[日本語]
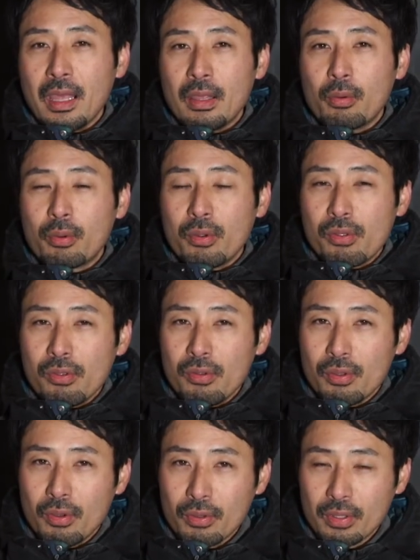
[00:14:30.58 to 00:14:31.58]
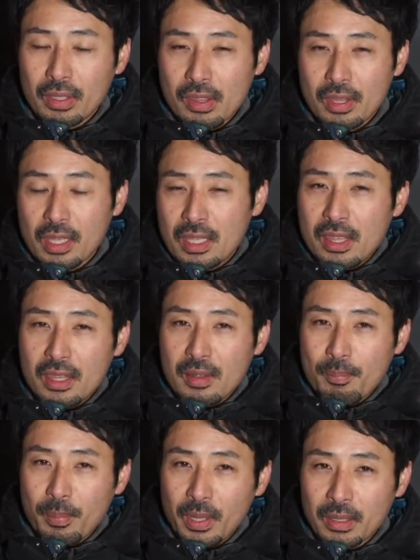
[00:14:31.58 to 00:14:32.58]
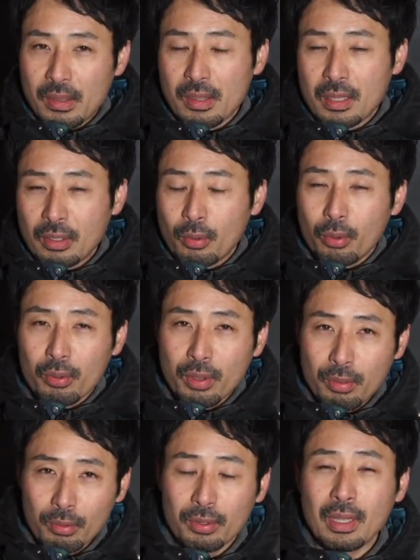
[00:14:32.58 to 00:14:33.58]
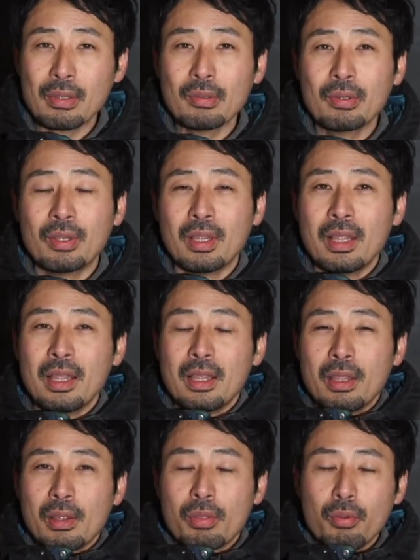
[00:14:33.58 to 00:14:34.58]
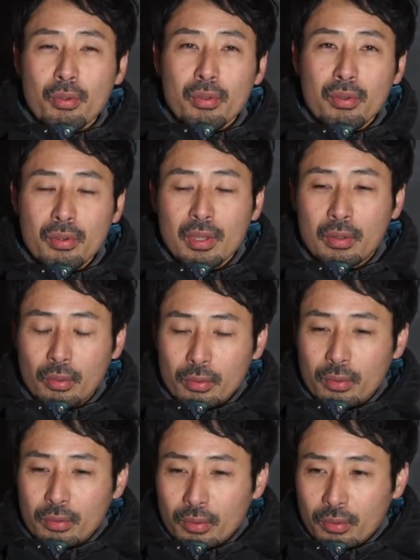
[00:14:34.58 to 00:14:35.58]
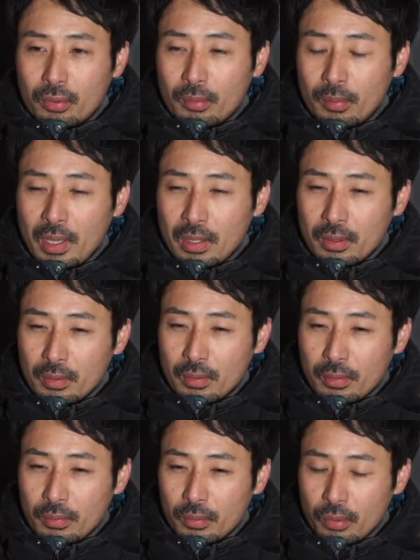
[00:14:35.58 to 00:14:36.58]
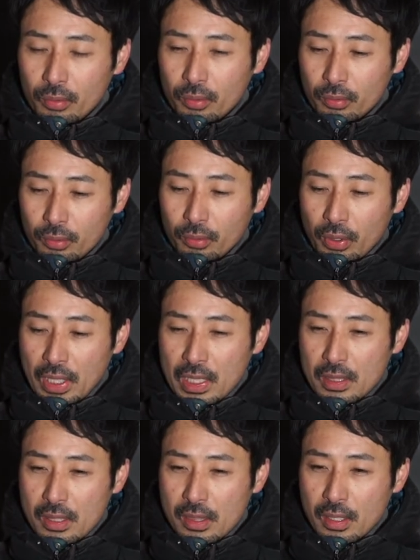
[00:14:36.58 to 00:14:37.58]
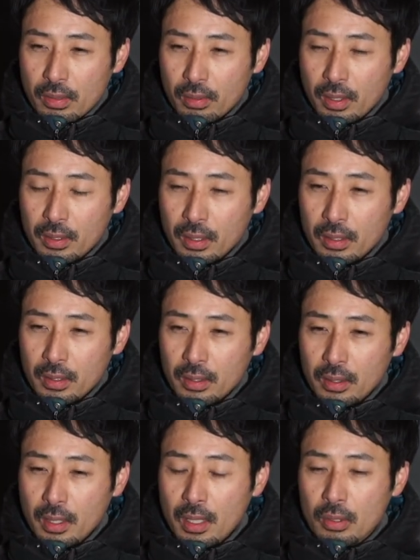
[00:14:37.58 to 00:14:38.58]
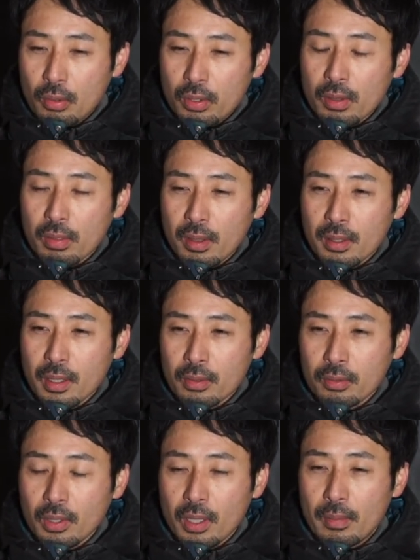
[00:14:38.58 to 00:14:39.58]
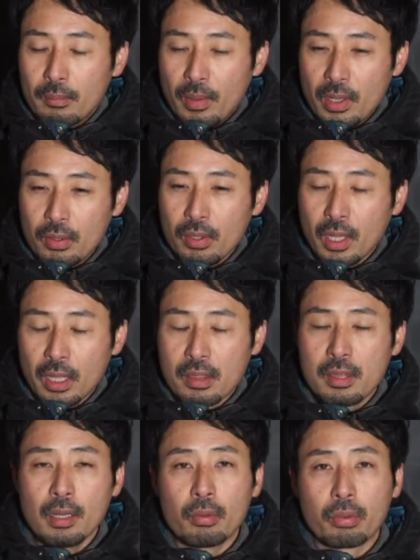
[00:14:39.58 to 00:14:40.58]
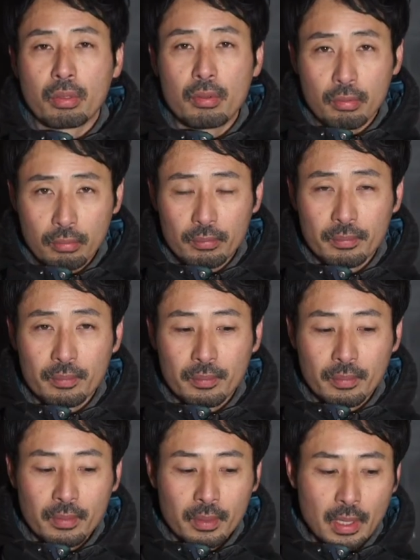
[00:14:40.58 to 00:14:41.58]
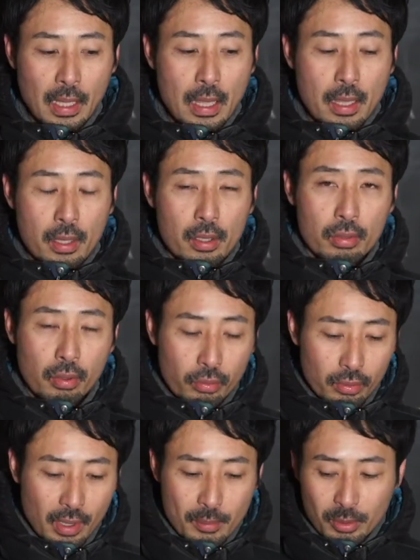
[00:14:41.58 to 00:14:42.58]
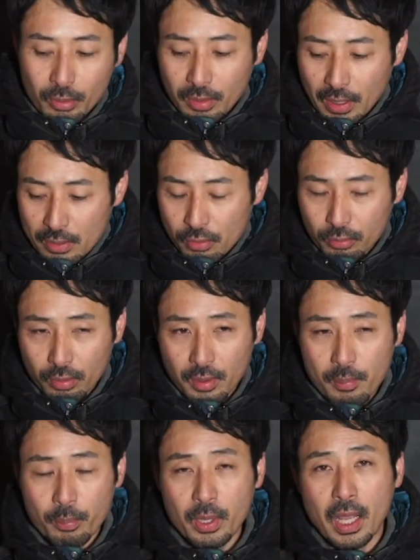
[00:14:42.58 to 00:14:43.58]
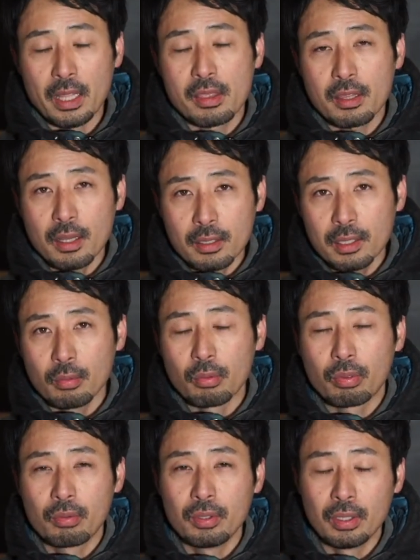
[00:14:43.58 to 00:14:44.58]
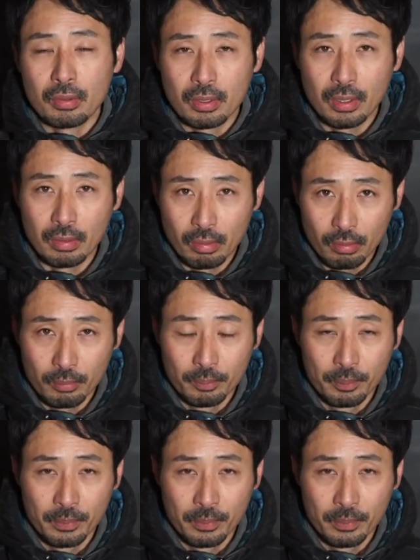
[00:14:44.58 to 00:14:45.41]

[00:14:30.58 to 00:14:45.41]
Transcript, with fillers: ろくじゅうよんにしていちニッパーにしてにごろにするっていう、そういうふうにどんどんどんどん、ま、どんどんどんどん円に近づけていって、より正確な丸い柱を作る。でそのための最初のステップで八角形を作んないといけないんですよ。